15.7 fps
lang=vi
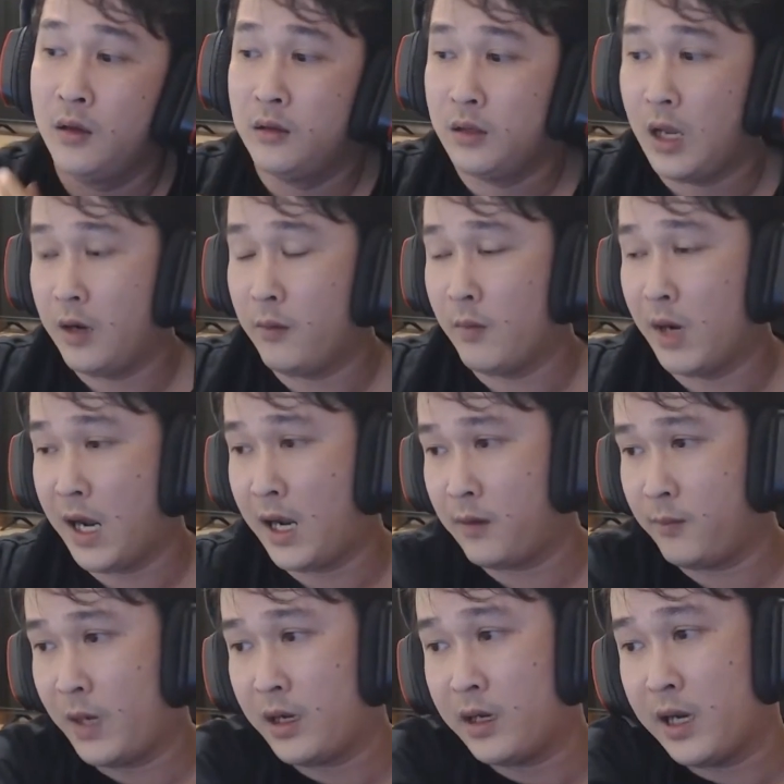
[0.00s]
thiệt mà
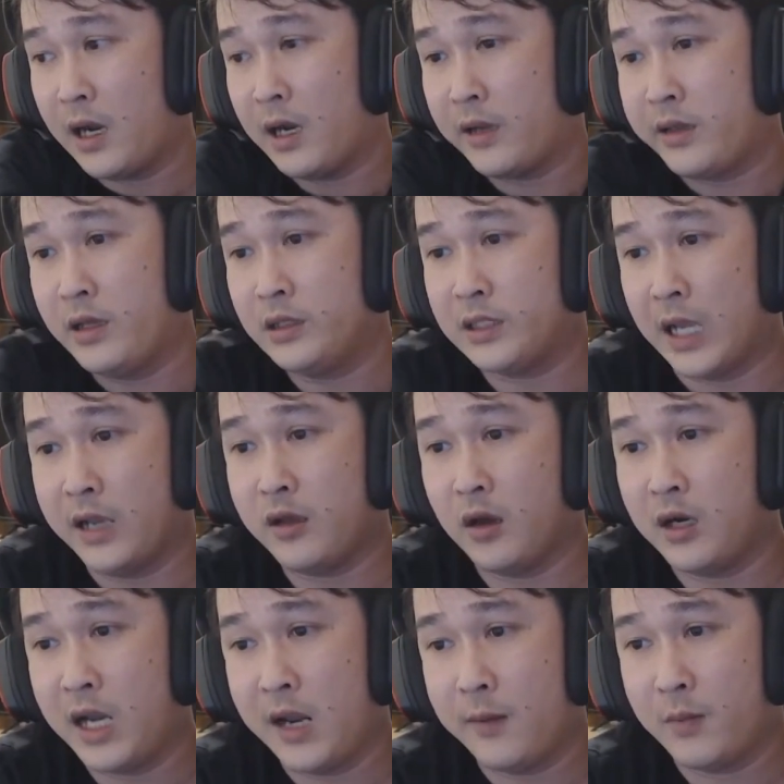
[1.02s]
mấy cái này là chia sẻ cho
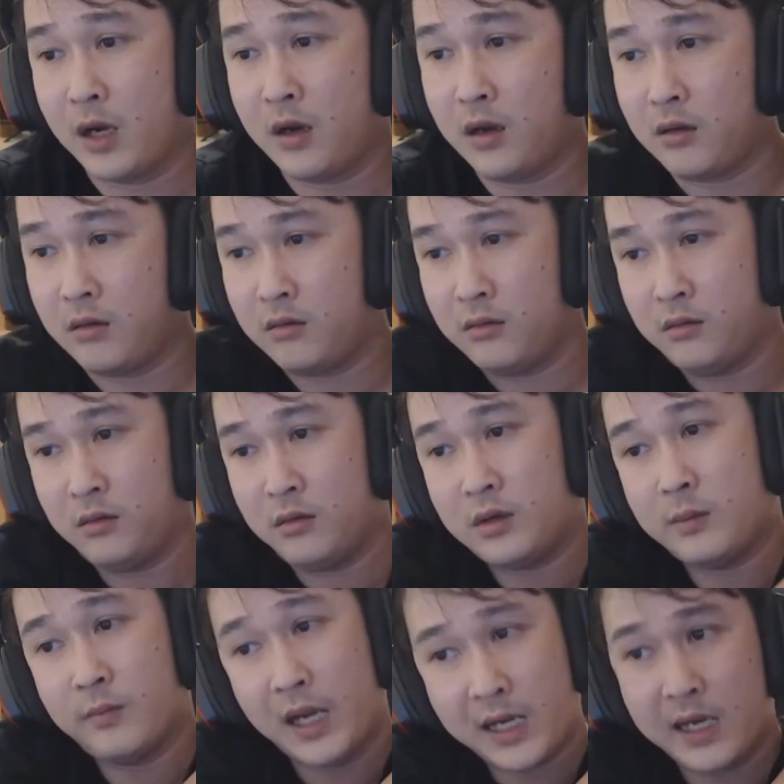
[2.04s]
anh em đó
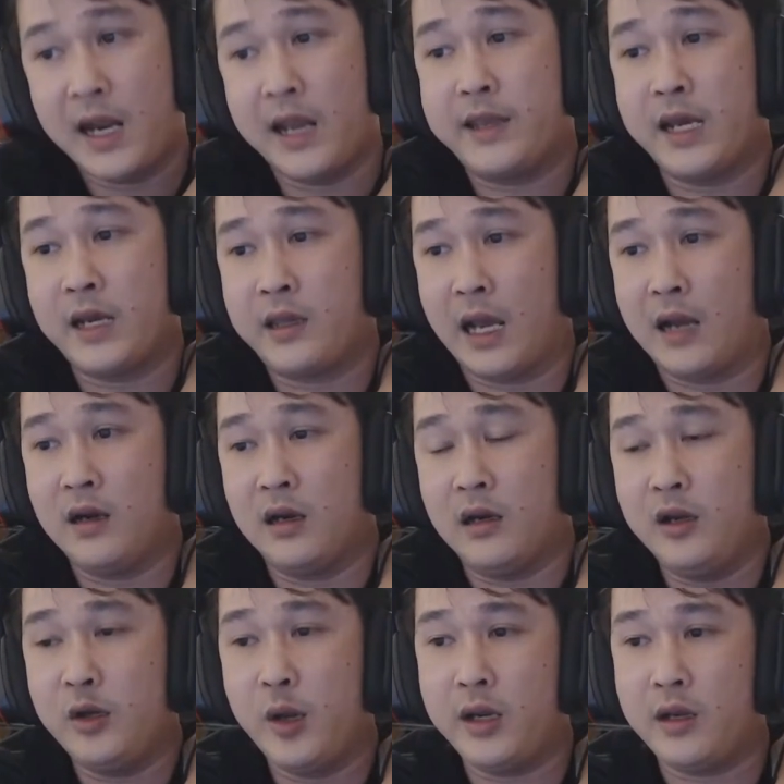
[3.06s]
mấy cái này chắc chắn là
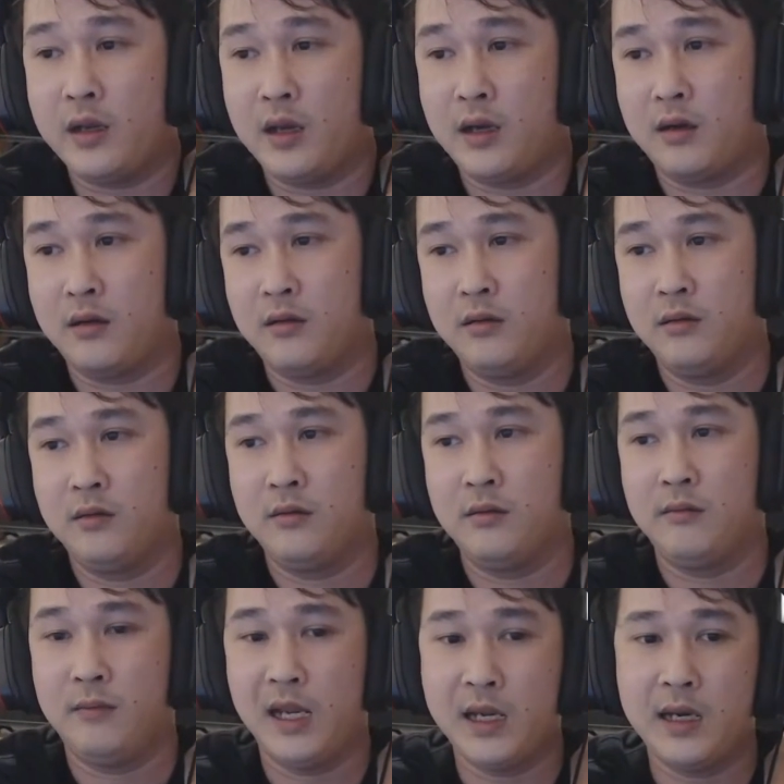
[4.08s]
lý thuyết nha
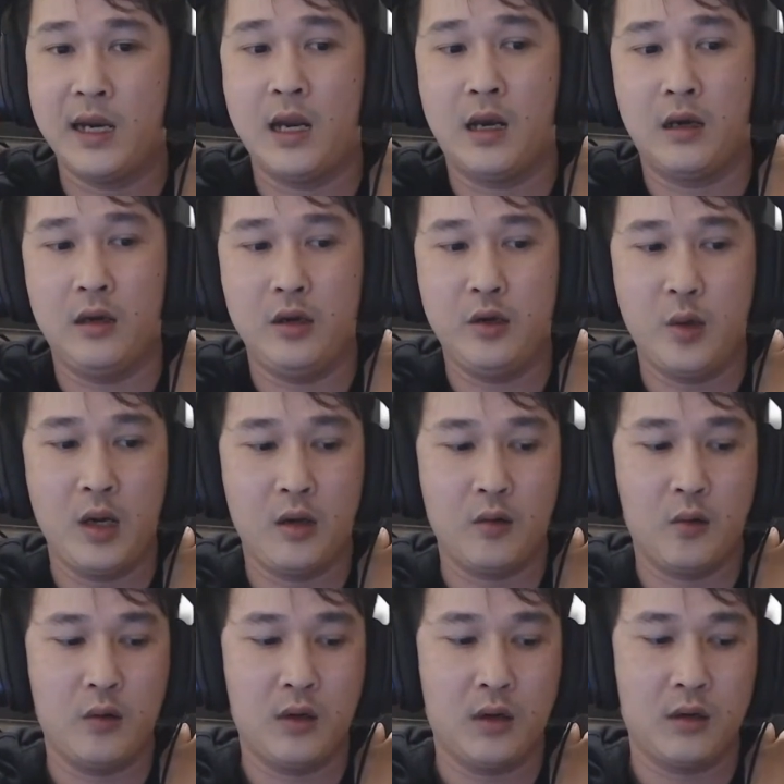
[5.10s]
mấy cái này là lý thuyết
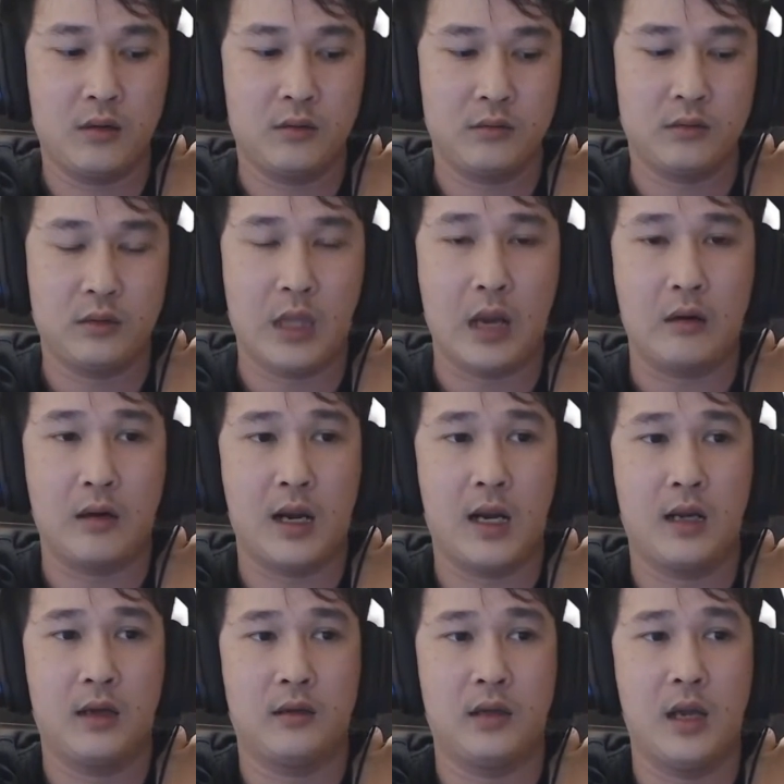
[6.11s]
luôn á thật
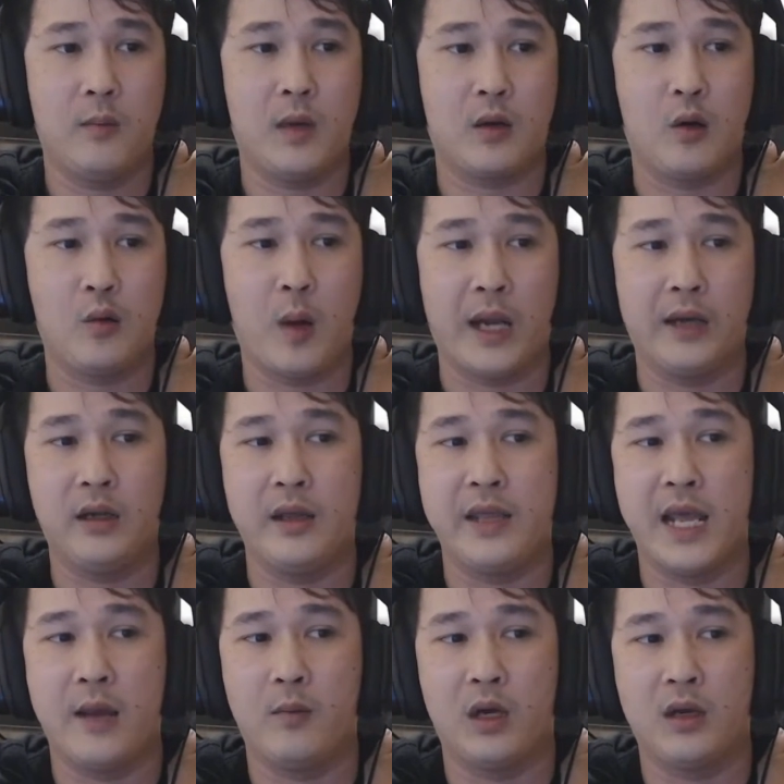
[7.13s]
ra nếu mà có khoảng thời
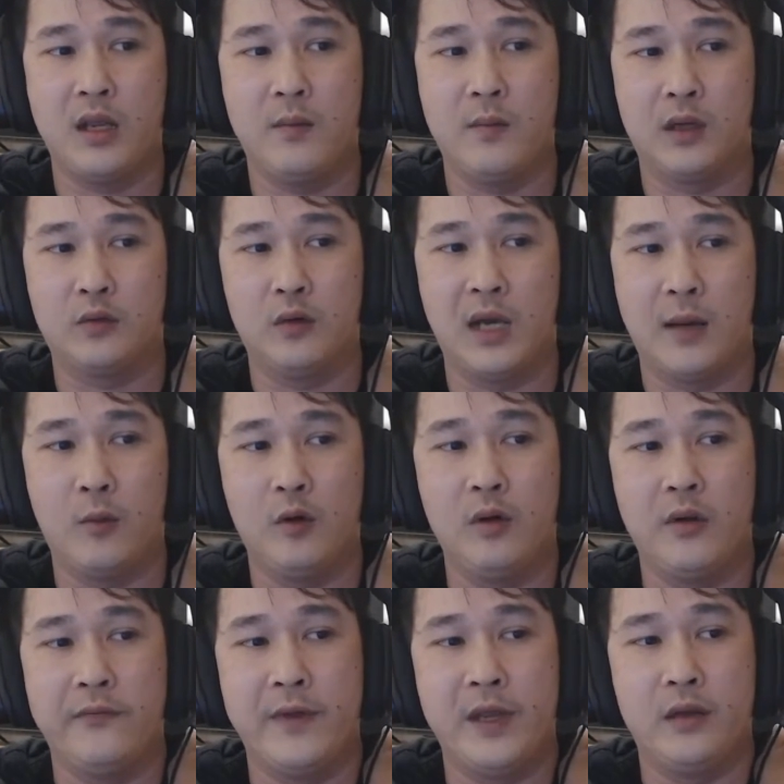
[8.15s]
gian mà khi mà tôi làm huấn
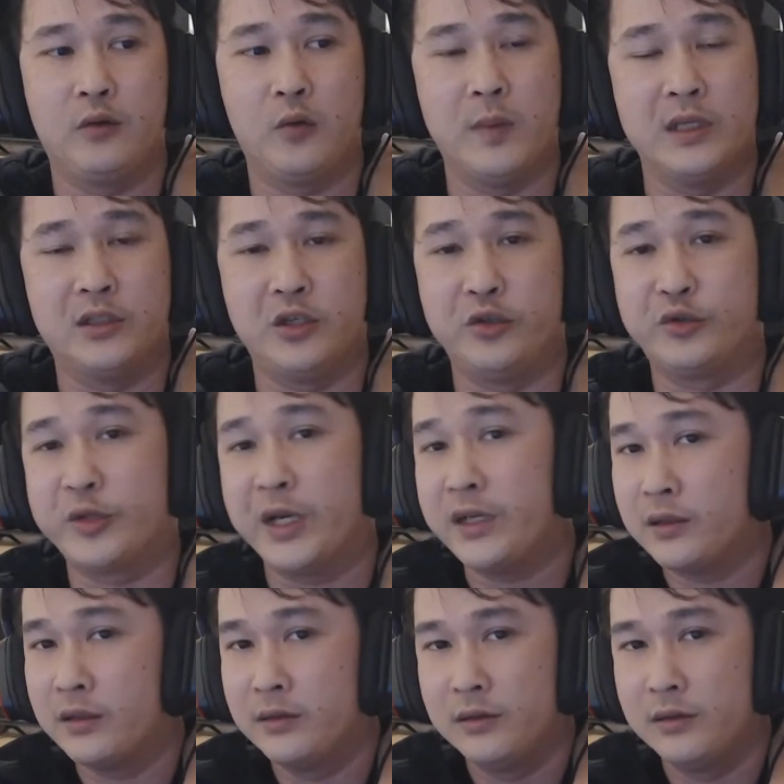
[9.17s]
luyện viên tôi bị stress